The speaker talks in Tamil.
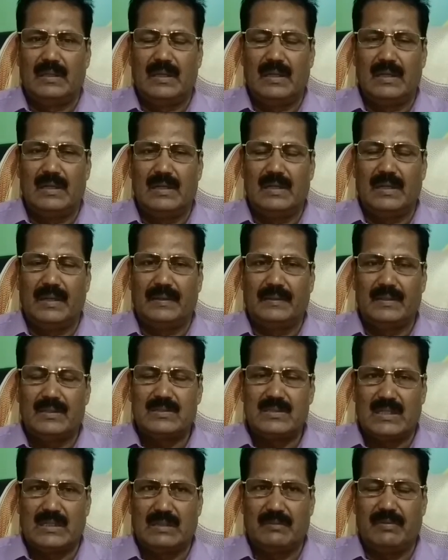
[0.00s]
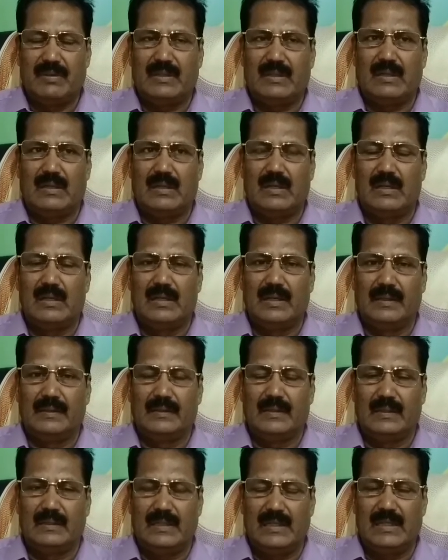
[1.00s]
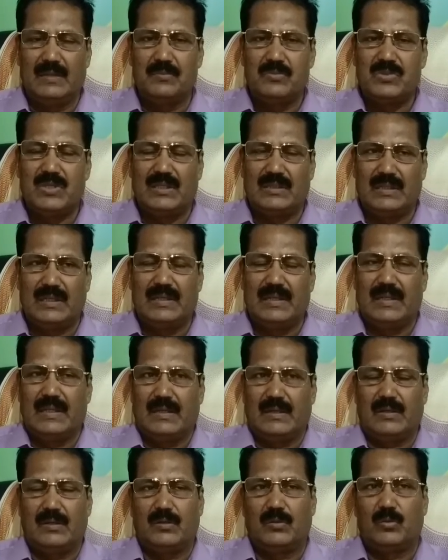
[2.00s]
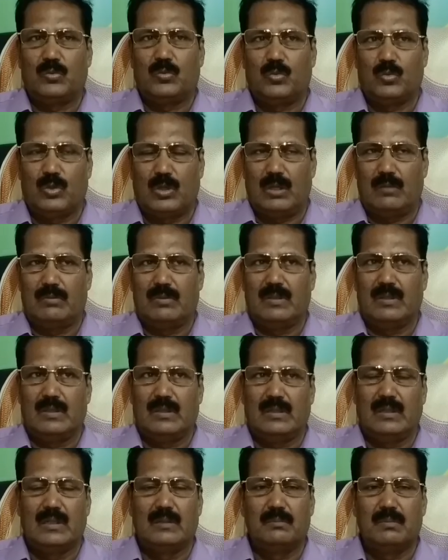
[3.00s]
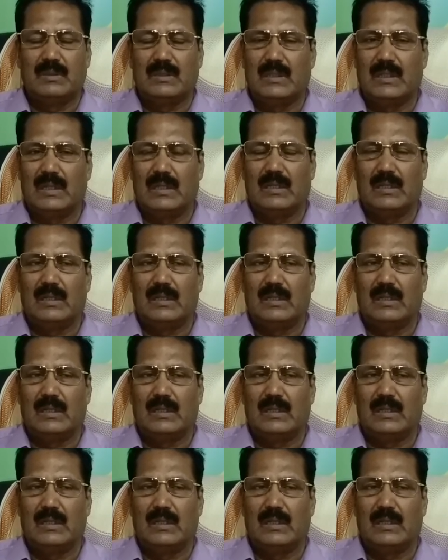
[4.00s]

ஏழு ஐந்து சதவீத ஏழு ஐந்து டிஎம்சி தண்ணீர் குறைவு என்பது